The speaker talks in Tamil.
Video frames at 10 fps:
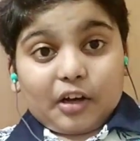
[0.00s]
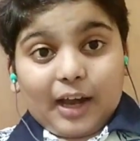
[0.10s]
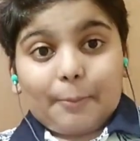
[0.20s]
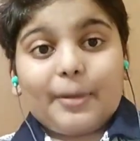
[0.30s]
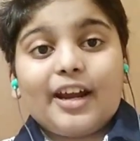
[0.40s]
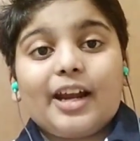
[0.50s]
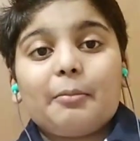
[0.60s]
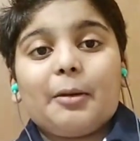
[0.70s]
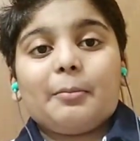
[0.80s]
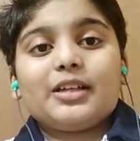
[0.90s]
கம்மியான
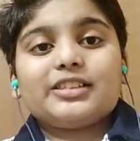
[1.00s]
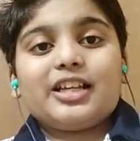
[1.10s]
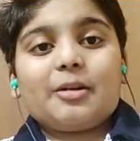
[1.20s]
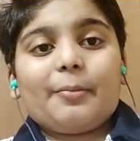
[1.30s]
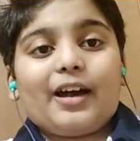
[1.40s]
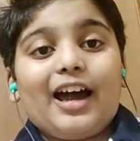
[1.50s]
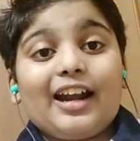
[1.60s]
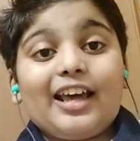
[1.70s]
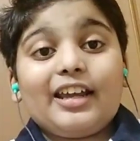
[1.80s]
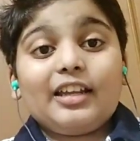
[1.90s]
மெம்பர்ஸ் தான் இருப்பாங்க
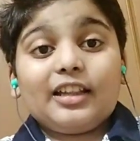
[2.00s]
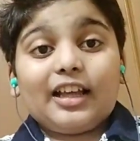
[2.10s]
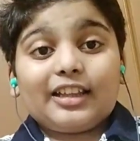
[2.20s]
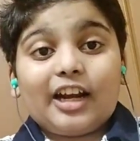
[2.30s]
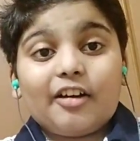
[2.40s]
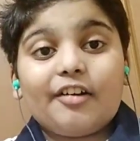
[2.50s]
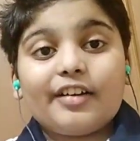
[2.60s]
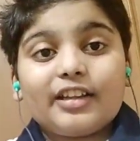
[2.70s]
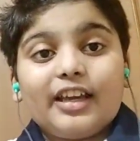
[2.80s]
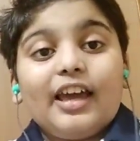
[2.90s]
ஆனால் இந்த தடவை
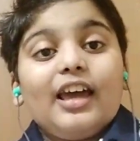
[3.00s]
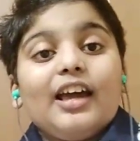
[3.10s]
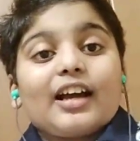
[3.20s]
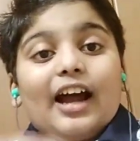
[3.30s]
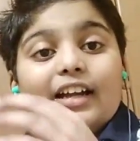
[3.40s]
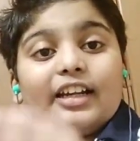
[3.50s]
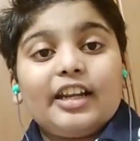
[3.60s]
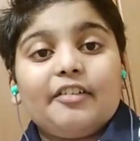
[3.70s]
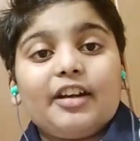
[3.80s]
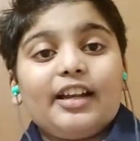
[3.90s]
வந்து
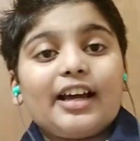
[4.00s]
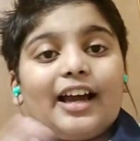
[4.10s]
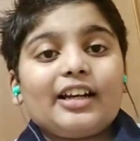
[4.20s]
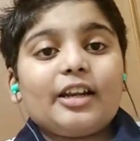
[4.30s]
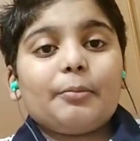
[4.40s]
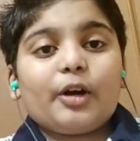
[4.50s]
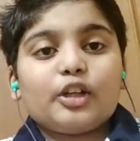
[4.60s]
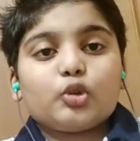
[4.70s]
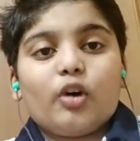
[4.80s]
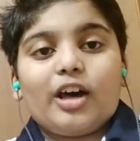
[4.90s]
கண்ட்ரி விட்டு கண்ட்ரி போகிற
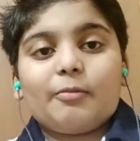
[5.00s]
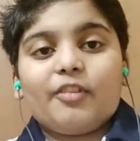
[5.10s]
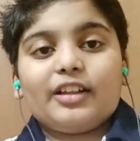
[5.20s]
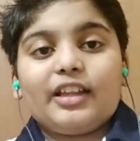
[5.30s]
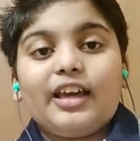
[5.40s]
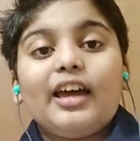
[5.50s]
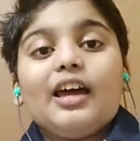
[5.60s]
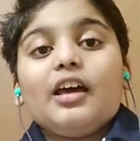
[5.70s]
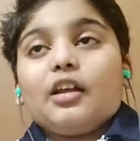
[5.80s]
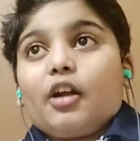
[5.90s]
ஸ்வார்ம் வந்து
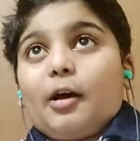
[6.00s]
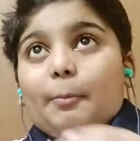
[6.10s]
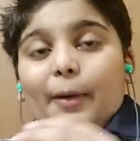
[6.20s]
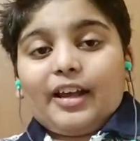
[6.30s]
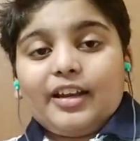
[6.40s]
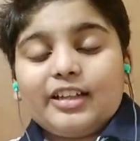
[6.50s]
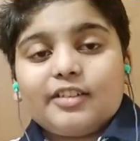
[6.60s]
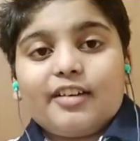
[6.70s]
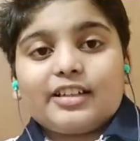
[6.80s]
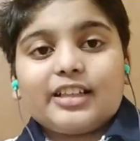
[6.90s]

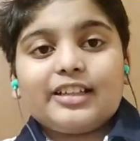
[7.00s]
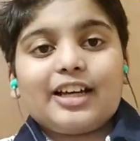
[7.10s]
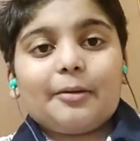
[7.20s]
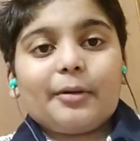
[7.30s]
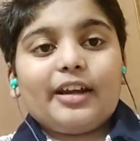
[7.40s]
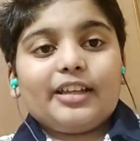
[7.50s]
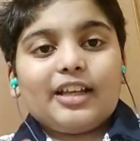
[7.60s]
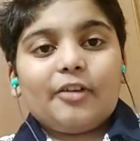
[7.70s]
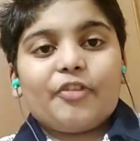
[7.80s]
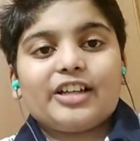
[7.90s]
பதினஞ்சு வருஷத்துக்கு அப்புறம்
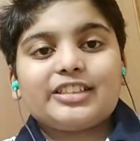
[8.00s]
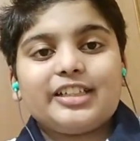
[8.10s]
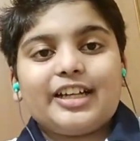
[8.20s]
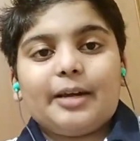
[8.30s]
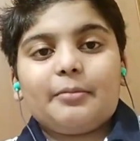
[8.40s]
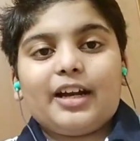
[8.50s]
இதுதான் ஃபஸ்ட்டு டைம்